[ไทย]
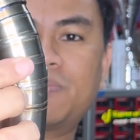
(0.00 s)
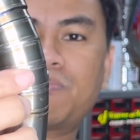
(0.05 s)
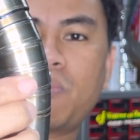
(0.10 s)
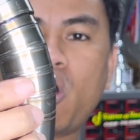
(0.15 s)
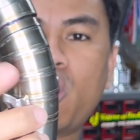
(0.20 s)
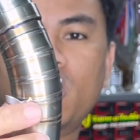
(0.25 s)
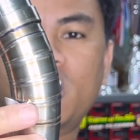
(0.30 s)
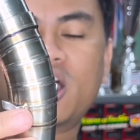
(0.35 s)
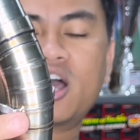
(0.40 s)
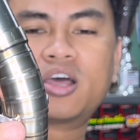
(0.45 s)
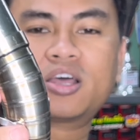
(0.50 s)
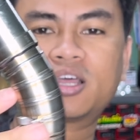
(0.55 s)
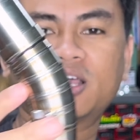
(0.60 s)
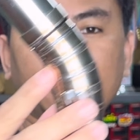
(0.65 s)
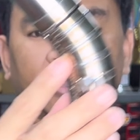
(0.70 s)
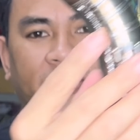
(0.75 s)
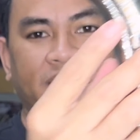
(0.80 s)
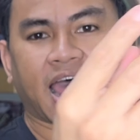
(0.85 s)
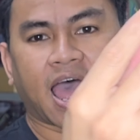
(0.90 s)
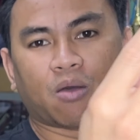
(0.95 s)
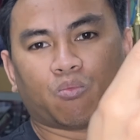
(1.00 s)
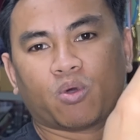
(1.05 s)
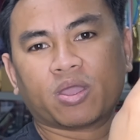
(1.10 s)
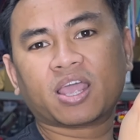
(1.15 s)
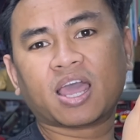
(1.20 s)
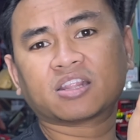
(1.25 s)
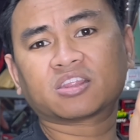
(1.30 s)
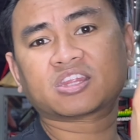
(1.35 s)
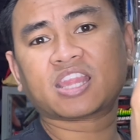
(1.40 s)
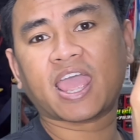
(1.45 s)
อมป้องแล้วดามไว้
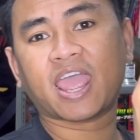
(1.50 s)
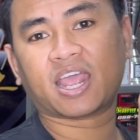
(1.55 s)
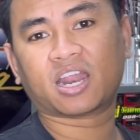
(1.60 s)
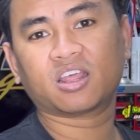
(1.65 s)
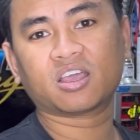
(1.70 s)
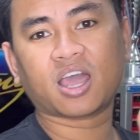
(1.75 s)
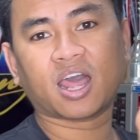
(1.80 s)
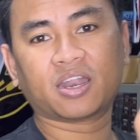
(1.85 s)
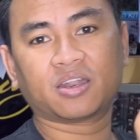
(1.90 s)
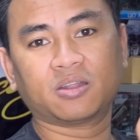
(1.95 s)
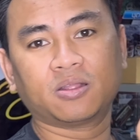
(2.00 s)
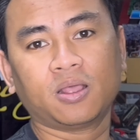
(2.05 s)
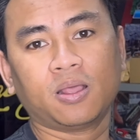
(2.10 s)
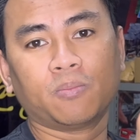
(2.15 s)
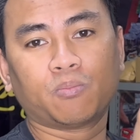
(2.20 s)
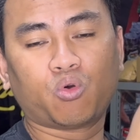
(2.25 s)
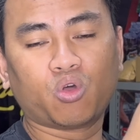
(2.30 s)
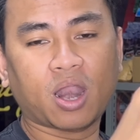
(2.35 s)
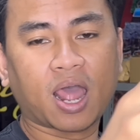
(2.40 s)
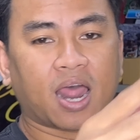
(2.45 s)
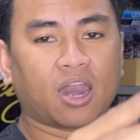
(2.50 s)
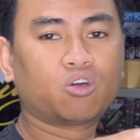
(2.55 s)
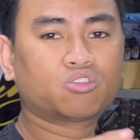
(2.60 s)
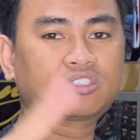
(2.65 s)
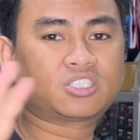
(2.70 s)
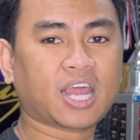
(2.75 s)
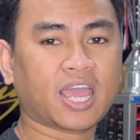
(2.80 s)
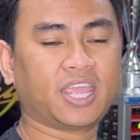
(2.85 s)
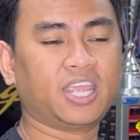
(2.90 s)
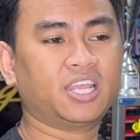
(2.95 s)
กันแตกหรือกันเวลาเรา
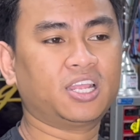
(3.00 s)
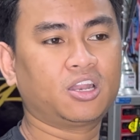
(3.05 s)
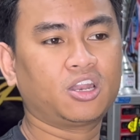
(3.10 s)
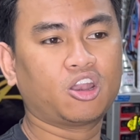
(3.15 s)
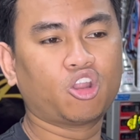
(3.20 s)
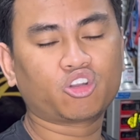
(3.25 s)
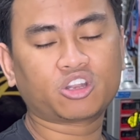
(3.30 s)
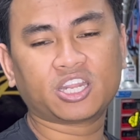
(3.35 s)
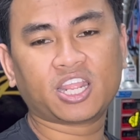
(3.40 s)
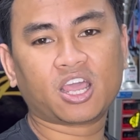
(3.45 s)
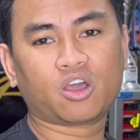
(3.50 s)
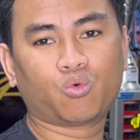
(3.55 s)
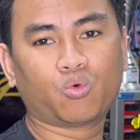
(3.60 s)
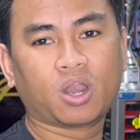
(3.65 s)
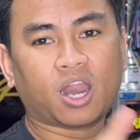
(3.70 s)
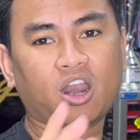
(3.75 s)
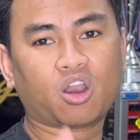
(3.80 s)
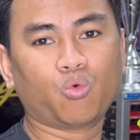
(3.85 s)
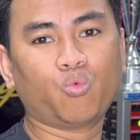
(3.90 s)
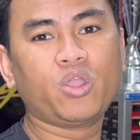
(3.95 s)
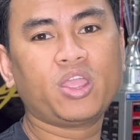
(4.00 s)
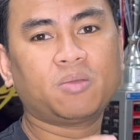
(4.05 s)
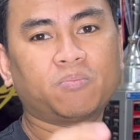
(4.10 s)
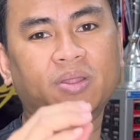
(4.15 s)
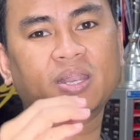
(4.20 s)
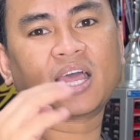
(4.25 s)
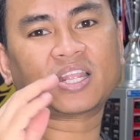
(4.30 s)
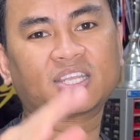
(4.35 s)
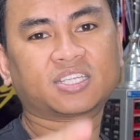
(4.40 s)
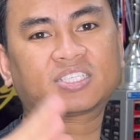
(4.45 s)
ใส่รถเนี่ยเวลาเราวิ่ง
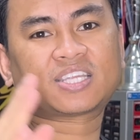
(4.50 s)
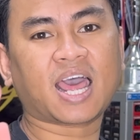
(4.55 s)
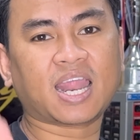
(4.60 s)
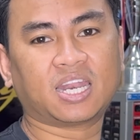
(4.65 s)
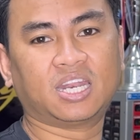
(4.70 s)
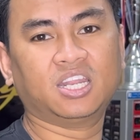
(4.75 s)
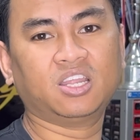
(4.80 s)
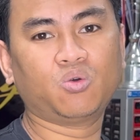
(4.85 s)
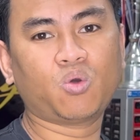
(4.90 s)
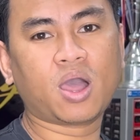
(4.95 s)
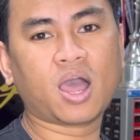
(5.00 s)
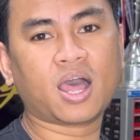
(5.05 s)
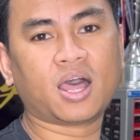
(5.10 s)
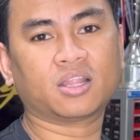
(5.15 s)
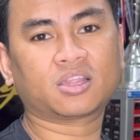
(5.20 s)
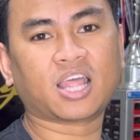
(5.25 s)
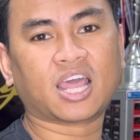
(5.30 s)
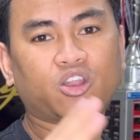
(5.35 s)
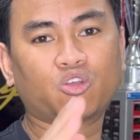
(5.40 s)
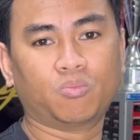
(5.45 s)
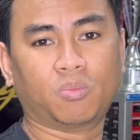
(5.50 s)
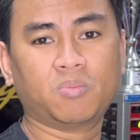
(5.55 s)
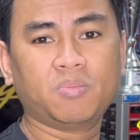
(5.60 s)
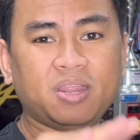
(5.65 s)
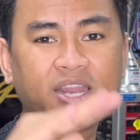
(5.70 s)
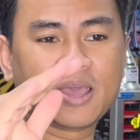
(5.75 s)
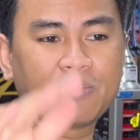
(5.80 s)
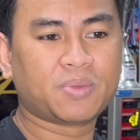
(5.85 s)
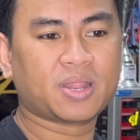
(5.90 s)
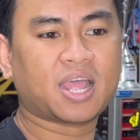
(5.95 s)
มันอาจจะสั่นหรือว่าถนนมันไม่
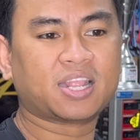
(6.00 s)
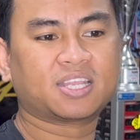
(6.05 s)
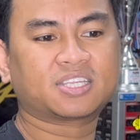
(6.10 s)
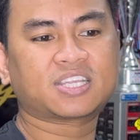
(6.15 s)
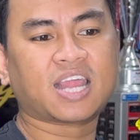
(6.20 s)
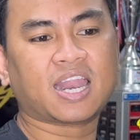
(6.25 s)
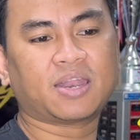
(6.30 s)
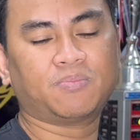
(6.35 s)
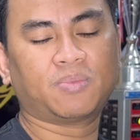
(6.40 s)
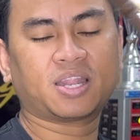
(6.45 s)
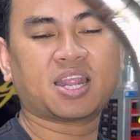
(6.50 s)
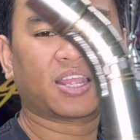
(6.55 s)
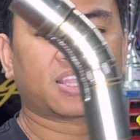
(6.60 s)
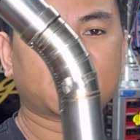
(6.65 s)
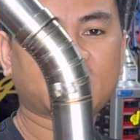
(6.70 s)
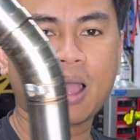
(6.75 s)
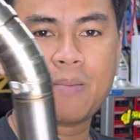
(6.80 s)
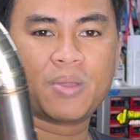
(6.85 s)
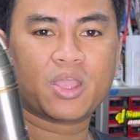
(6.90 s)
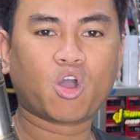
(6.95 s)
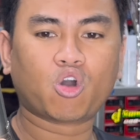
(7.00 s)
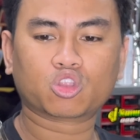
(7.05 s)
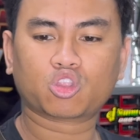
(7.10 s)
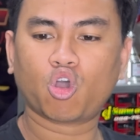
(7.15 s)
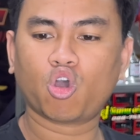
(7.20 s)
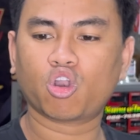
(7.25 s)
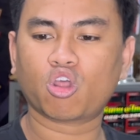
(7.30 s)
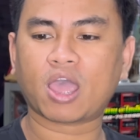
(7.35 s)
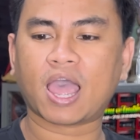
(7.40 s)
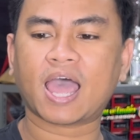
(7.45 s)
เรียบมันอาจจะสั่นมันอาจจะทำให้คอท่
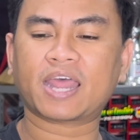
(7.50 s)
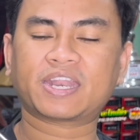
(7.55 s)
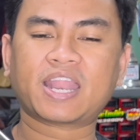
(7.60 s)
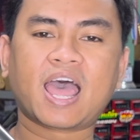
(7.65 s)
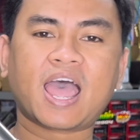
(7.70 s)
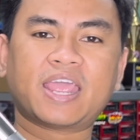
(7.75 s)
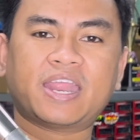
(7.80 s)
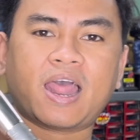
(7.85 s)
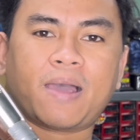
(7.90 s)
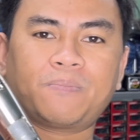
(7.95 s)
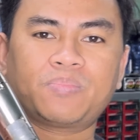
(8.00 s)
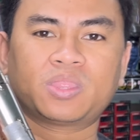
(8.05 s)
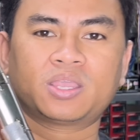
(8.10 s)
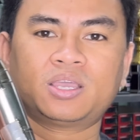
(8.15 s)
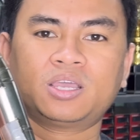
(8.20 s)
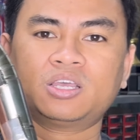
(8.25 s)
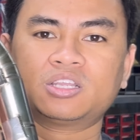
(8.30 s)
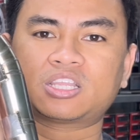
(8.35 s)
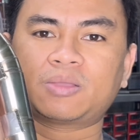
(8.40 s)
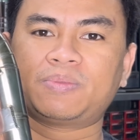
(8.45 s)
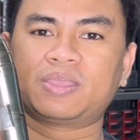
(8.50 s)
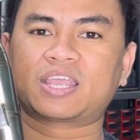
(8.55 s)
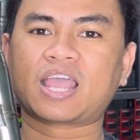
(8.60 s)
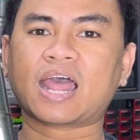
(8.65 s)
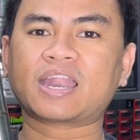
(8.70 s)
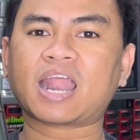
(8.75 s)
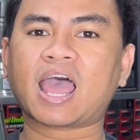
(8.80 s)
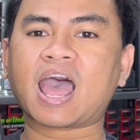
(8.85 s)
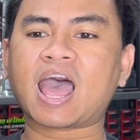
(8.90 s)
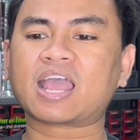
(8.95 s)
อเราขาดได้นะครับ จะมีกา
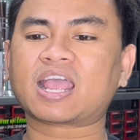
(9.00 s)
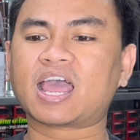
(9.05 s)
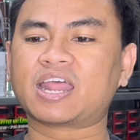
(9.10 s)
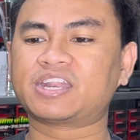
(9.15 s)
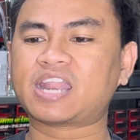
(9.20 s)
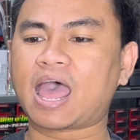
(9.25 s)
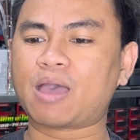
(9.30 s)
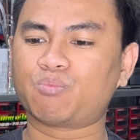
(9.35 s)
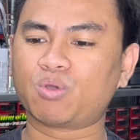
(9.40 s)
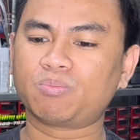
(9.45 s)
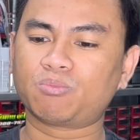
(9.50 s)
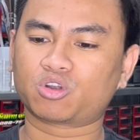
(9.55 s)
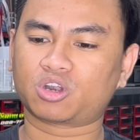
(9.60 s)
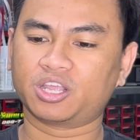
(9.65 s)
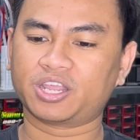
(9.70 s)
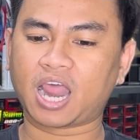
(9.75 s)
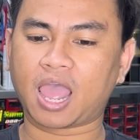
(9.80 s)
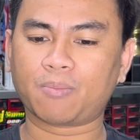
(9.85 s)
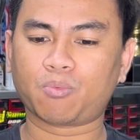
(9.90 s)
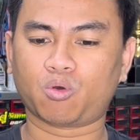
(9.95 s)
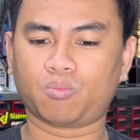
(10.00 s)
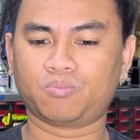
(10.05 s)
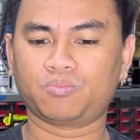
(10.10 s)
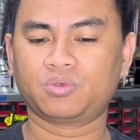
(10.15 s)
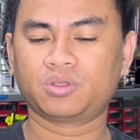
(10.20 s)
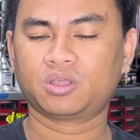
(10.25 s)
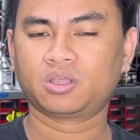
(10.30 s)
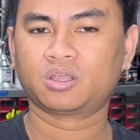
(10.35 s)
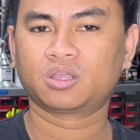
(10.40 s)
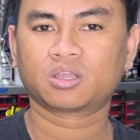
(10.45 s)
รอาร์การดามไว้หมดเลยนะครับผม
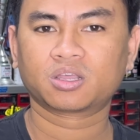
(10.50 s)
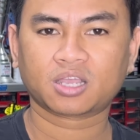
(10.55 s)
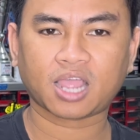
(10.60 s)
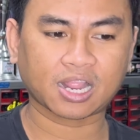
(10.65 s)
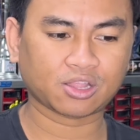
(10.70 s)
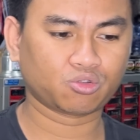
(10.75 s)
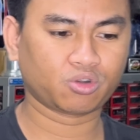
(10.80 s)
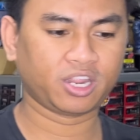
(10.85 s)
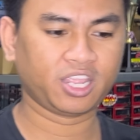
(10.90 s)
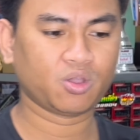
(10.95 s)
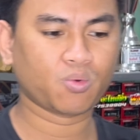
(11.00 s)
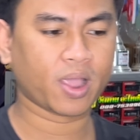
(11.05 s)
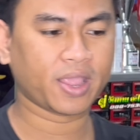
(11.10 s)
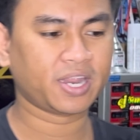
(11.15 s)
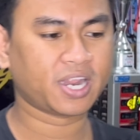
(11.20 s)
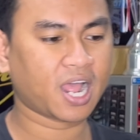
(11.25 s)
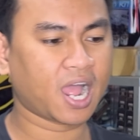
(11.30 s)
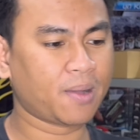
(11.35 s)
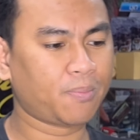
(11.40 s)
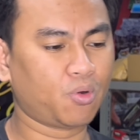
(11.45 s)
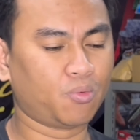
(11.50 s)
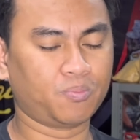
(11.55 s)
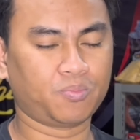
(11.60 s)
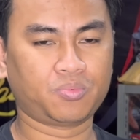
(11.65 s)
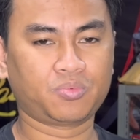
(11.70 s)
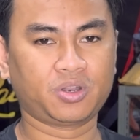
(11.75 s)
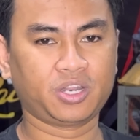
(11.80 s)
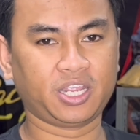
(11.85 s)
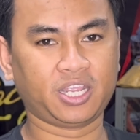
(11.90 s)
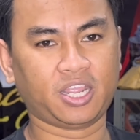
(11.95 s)
กันตรงนี้ไว้นะครับผม
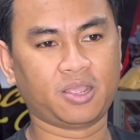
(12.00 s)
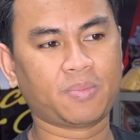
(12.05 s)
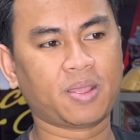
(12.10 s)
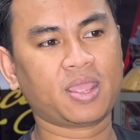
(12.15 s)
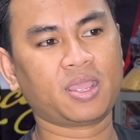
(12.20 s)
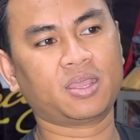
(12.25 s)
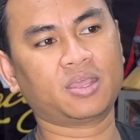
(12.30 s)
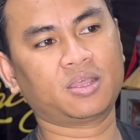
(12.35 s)
นี่เห็นไหม